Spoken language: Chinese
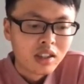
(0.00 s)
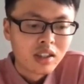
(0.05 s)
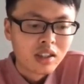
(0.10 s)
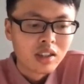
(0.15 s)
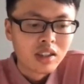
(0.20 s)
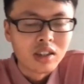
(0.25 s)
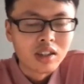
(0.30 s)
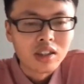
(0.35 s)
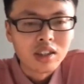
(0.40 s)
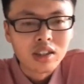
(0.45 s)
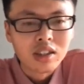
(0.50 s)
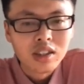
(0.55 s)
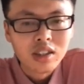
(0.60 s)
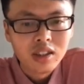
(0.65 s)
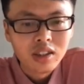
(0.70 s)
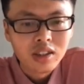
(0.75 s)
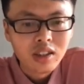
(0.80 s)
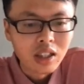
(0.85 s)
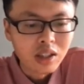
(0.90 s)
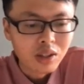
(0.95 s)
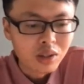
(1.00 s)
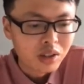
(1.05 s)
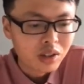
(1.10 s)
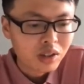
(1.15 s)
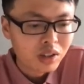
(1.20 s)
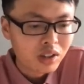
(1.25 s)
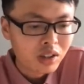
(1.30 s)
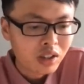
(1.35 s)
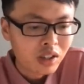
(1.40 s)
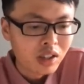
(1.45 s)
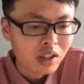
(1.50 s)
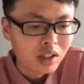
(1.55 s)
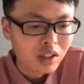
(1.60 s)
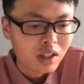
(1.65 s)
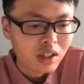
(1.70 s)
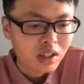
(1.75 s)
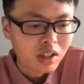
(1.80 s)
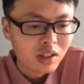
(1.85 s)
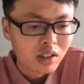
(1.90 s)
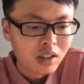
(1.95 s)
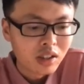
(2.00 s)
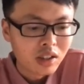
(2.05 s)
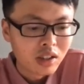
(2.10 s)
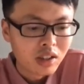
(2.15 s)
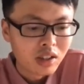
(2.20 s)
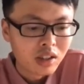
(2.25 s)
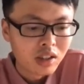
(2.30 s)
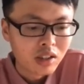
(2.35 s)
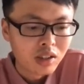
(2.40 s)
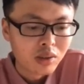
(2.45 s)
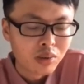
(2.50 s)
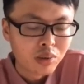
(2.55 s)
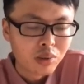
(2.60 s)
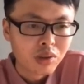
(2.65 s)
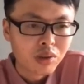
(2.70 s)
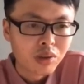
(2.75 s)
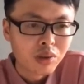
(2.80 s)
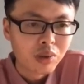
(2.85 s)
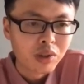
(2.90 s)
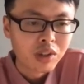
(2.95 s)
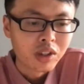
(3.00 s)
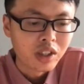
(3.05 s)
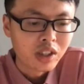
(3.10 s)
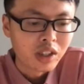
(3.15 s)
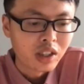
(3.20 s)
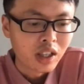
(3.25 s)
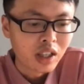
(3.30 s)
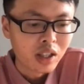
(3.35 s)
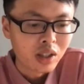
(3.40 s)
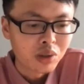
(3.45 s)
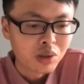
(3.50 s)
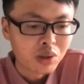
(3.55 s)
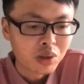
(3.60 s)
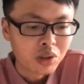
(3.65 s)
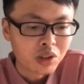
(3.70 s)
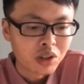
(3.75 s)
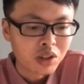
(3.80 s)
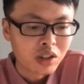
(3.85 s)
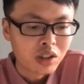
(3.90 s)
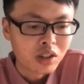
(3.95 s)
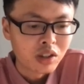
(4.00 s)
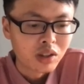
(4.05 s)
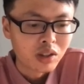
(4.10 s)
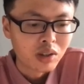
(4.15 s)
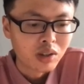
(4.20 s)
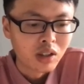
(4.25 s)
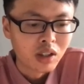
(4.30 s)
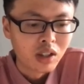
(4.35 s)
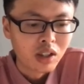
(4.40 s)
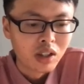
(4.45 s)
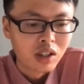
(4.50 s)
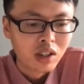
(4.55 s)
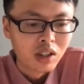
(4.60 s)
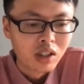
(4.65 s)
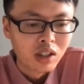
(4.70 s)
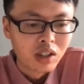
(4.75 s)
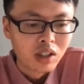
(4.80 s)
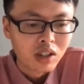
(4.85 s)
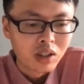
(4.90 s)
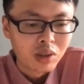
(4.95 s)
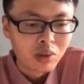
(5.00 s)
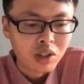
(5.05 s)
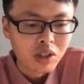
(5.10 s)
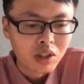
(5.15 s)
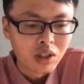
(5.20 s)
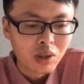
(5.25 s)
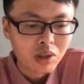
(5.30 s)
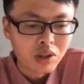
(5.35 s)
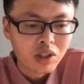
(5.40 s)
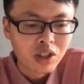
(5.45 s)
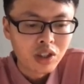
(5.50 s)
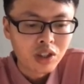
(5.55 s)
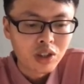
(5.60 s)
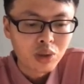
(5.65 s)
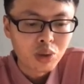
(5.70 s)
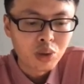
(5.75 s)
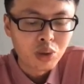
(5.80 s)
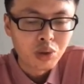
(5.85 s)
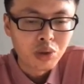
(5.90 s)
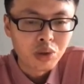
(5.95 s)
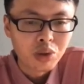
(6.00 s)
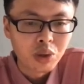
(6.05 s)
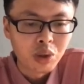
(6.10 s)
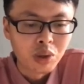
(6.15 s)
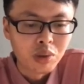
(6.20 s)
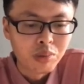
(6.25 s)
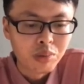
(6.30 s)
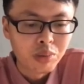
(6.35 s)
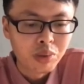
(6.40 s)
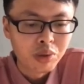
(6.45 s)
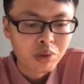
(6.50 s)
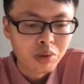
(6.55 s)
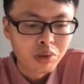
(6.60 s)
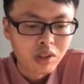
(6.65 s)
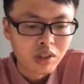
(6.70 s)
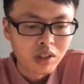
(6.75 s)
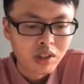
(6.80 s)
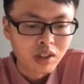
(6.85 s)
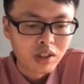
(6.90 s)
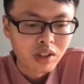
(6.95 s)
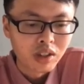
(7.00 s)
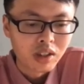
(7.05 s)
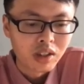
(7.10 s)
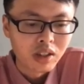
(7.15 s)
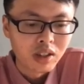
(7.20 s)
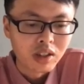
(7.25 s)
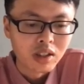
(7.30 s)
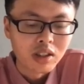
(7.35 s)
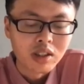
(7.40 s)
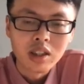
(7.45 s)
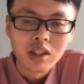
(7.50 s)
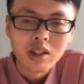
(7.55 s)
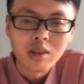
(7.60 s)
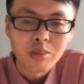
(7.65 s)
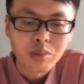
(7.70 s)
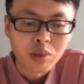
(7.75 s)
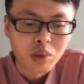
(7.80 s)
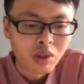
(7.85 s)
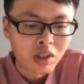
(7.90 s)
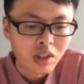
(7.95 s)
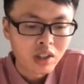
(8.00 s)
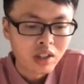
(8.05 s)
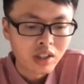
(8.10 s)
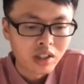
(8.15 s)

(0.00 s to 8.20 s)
嗯，但这里的问题还有就是，因为要及时去同步呃 Ledger Block